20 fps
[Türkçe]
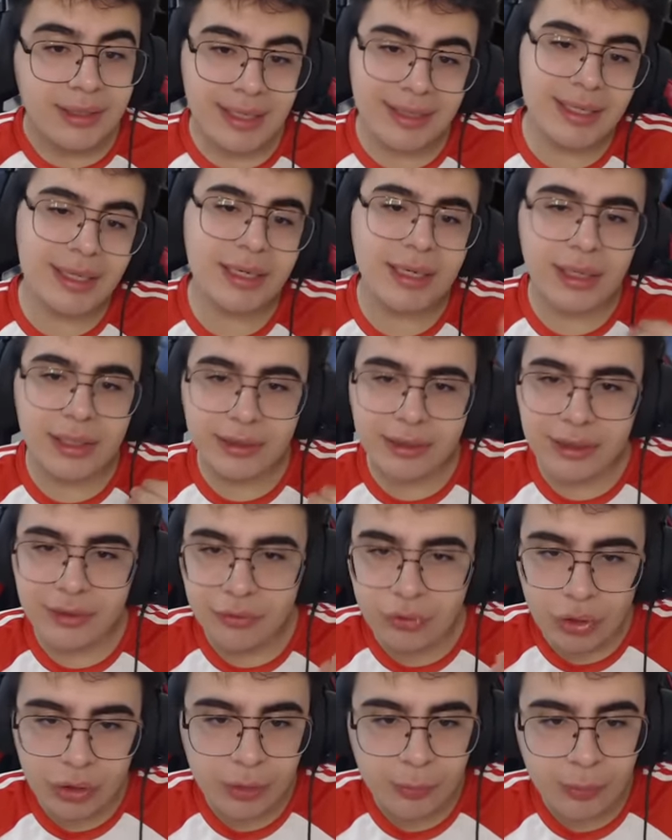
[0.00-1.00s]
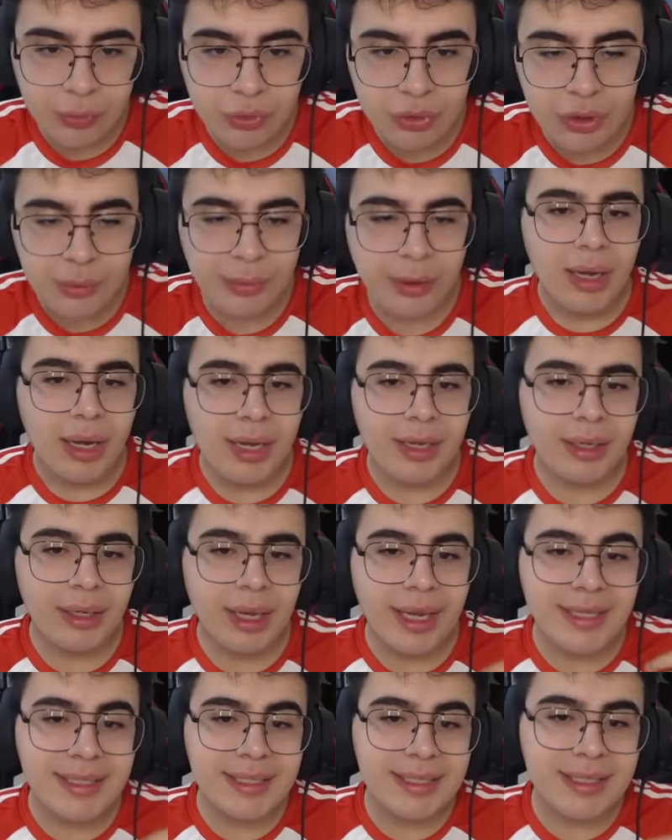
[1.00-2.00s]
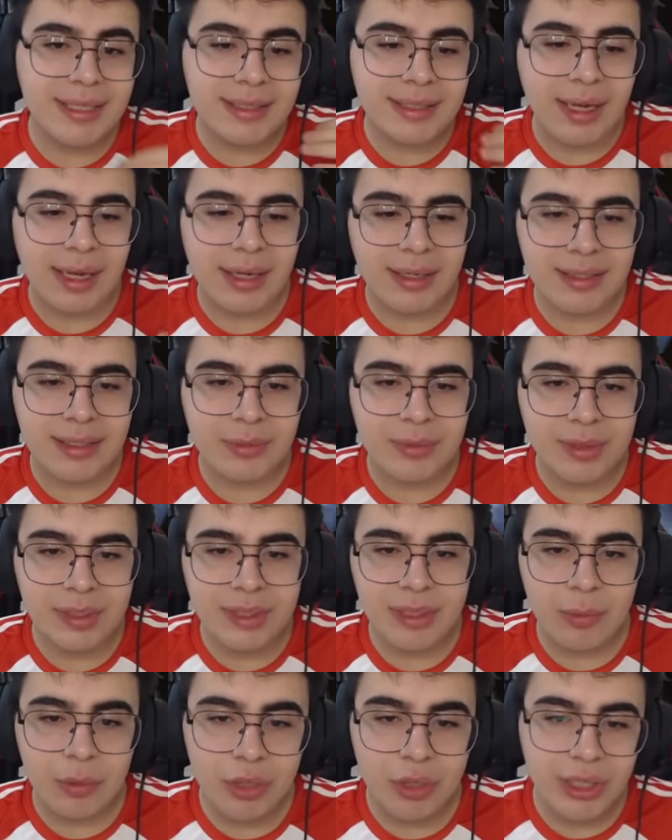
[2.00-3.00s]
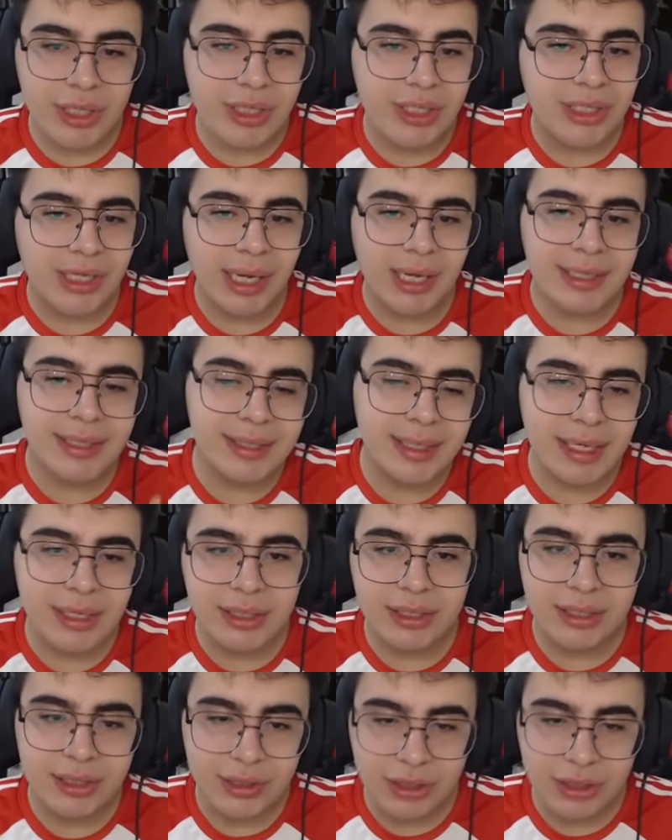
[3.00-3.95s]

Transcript: Zaten kaliteli videolar yapıyoruz ama hani eski tarzımızda böyle hikayesel